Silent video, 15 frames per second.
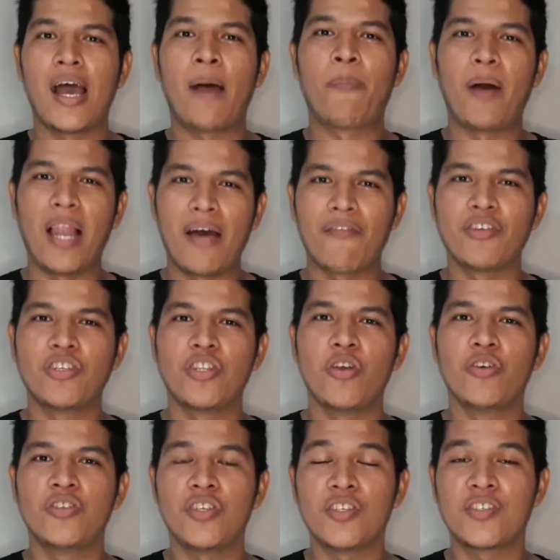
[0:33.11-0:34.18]
A palavra de
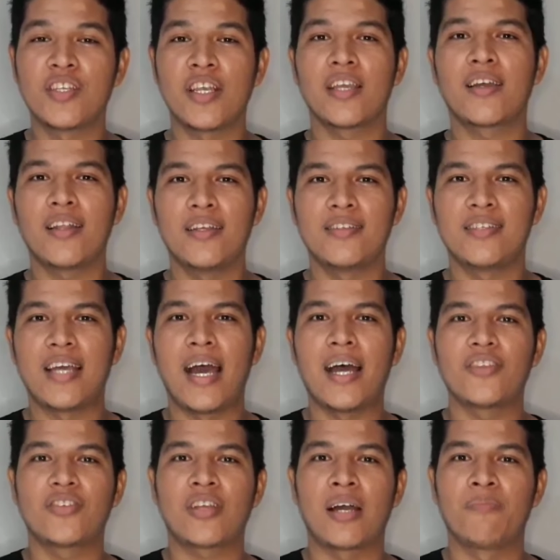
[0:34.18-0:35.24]
Deus diz em
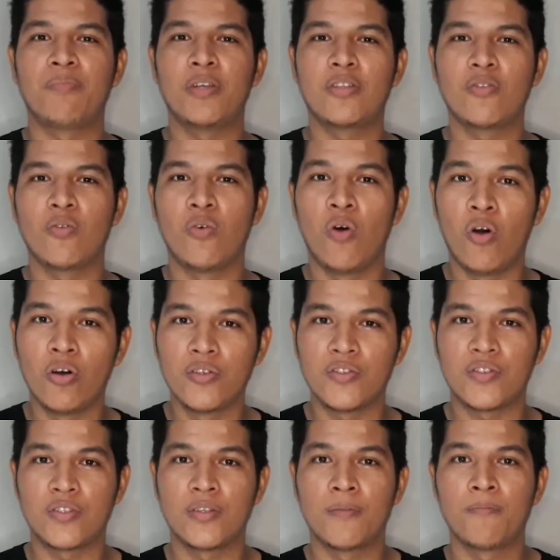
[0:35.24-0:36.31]
Eclesiastes capítulo
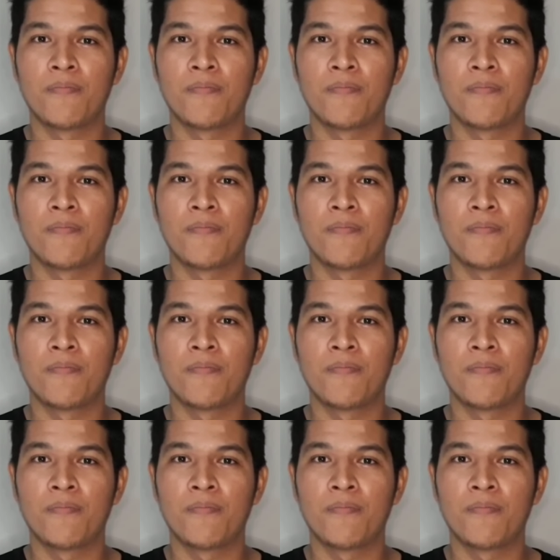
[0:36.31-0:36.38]
11: